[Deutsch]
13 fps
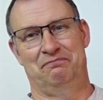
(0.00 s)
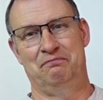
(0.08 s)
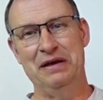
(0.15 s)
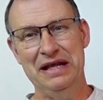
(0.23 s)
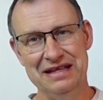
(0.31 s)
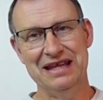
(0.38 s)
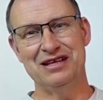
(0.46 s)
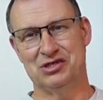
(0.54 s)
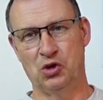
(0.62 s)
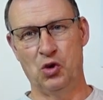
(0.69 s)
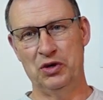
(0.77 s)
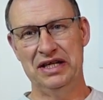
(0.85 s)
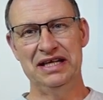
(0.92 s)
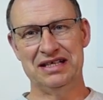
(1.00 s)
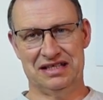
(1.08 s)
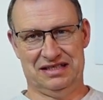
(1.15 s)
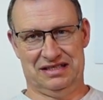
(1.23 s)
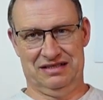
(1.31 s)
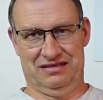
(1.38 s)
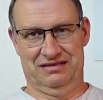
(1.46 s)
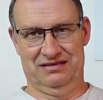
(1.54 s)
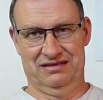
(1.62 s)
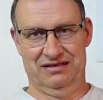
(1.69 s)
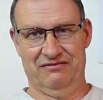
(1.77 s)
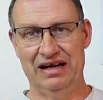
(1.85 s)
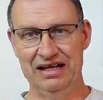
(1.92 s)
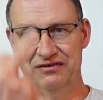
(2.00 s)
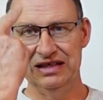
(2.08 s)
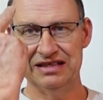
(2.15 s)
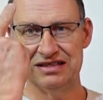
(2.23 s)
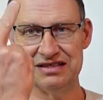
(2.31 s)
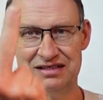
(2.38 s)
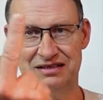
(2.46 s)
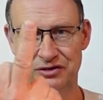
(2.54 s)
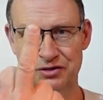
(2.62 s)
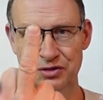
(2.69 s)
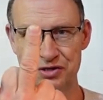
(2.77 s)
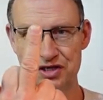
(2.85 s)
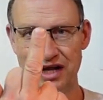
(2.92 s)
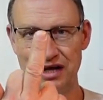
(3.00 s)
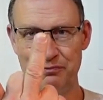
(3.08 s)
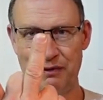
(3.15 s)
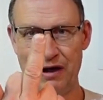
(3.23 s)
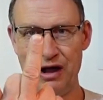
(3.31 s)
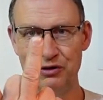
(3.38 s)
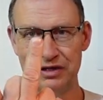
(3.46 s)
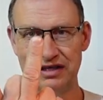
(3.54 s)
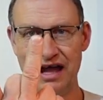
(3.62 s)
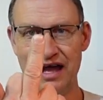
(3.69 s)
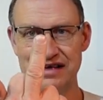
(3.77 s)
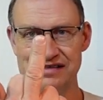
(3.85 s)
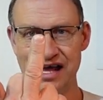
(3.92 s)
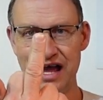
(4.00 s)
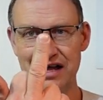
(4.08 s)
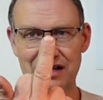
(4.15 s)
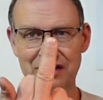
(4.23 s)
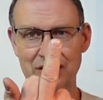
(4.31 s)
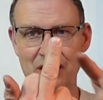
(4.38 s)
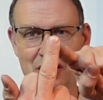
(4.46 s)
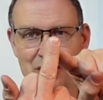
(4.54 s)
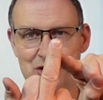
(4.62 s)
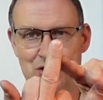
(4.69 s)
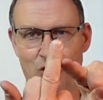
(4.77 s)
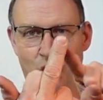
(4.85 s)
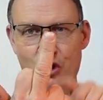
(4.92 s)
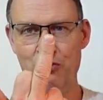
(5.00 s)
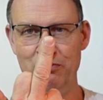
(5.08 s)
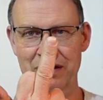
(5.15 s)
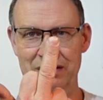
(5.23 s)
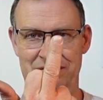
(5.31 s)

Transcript: Bitte so nicht weil ihr wisst, ein Kühlschrank braucht drei Sachen. Strom,